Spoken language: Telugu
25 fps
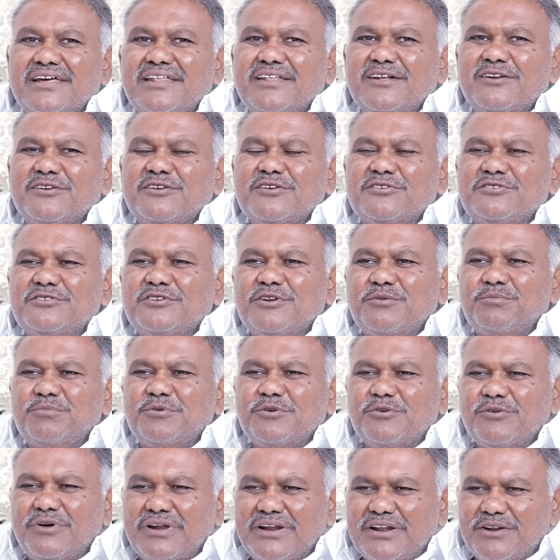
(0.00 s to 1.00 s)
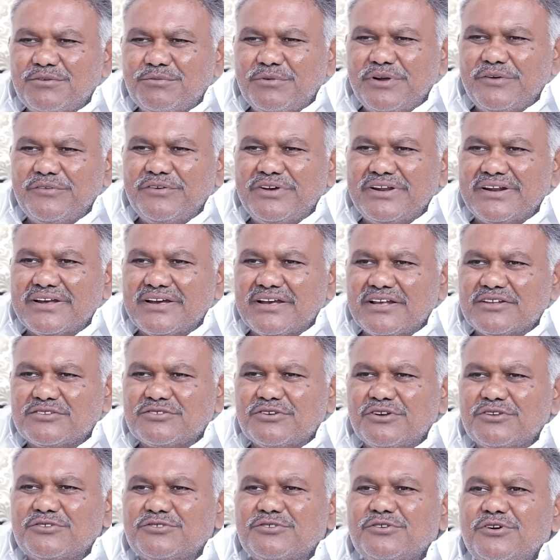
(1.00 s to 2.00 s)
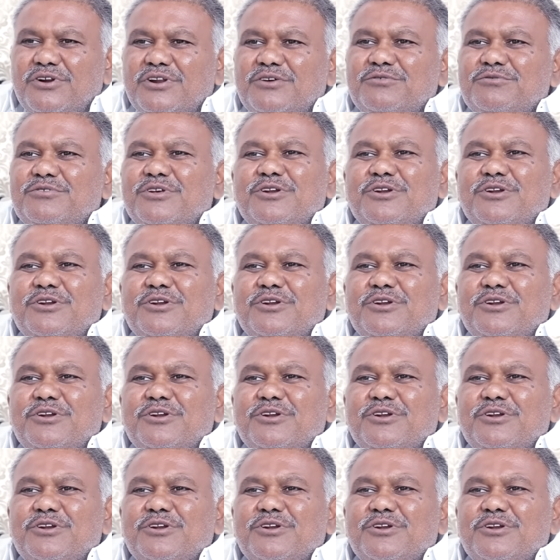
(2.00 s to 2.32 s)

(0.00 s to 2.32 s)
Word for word: ఏదన్నా ఇచ్చినప్పుడు వాళ్ళని మేము వెనకేసుకొచ్చుకోవడం